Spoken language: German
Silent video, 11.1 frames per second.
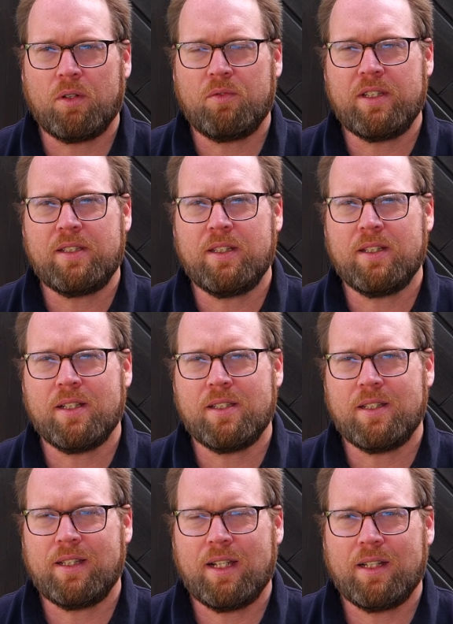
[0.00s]
wie ist die
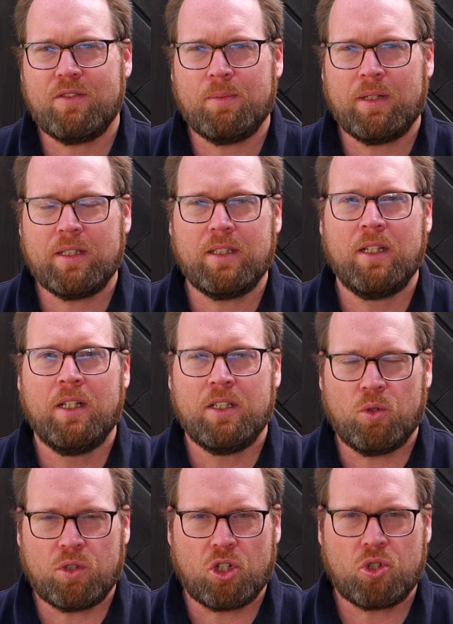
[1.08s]
Intensität, wie man die,
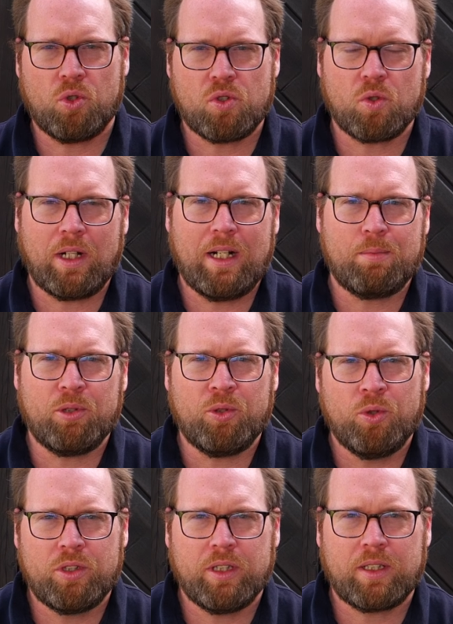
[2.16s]
die Unterstützung halt
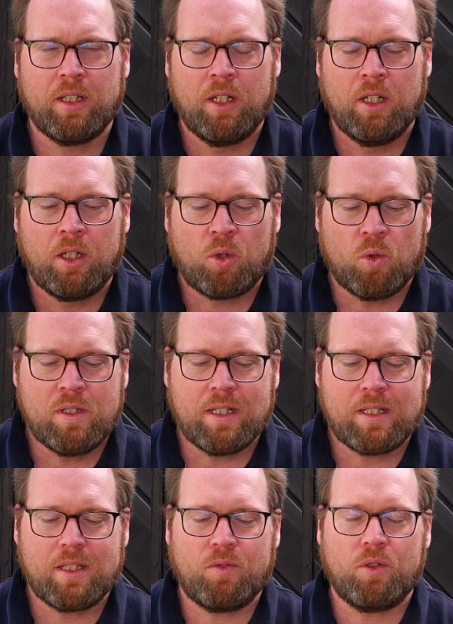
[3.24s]
benötigt.
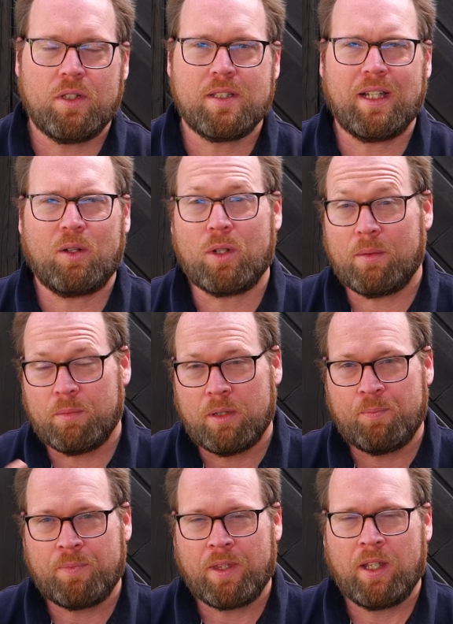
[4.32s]
Grundsätzlich würde ich sagen, oder im,
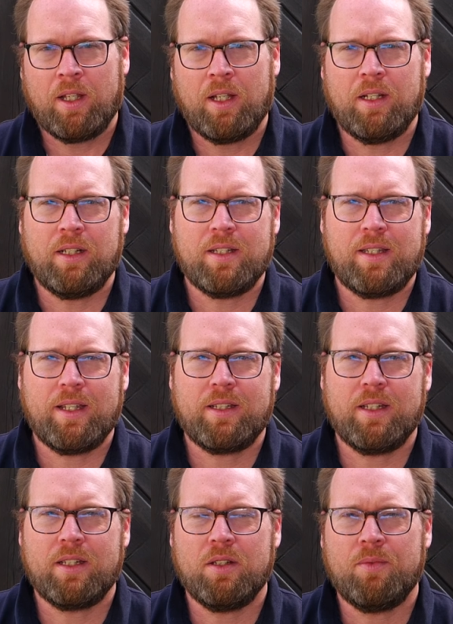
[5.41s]
im, in den
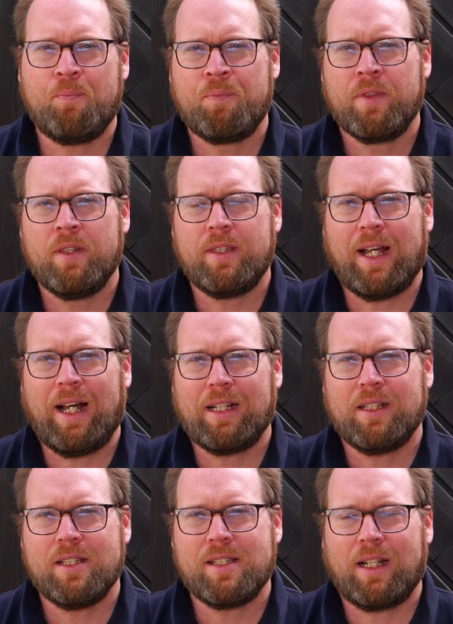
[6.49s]
technischen
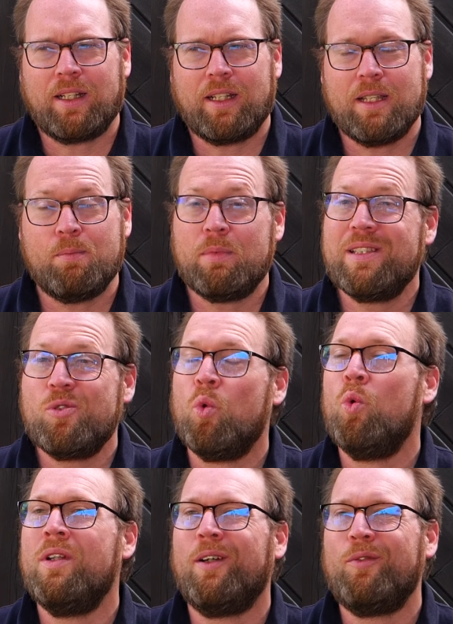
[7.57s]
Daten ist angegeben bis zu
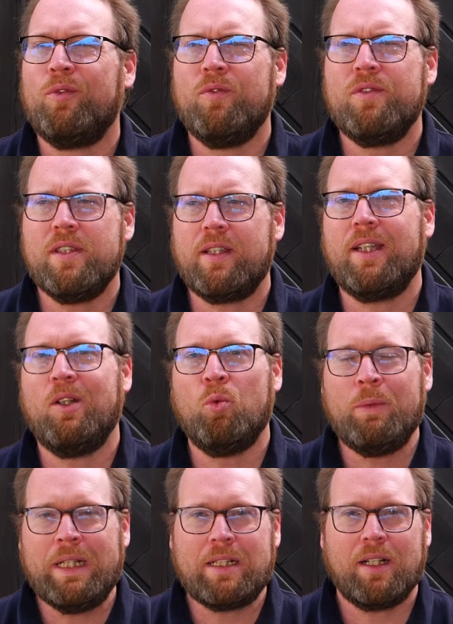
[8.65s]
150
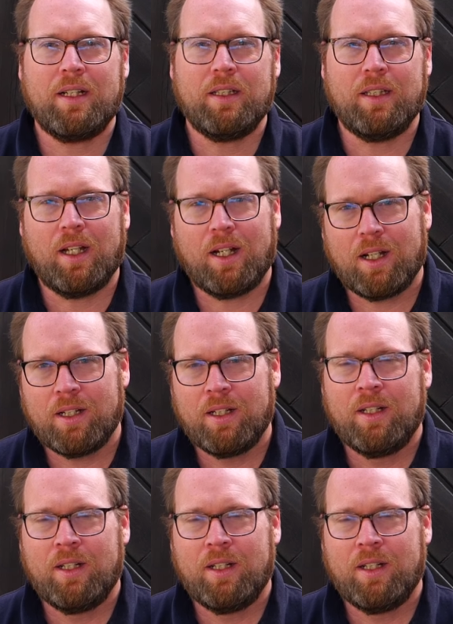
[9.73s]
Kilometer. Ja,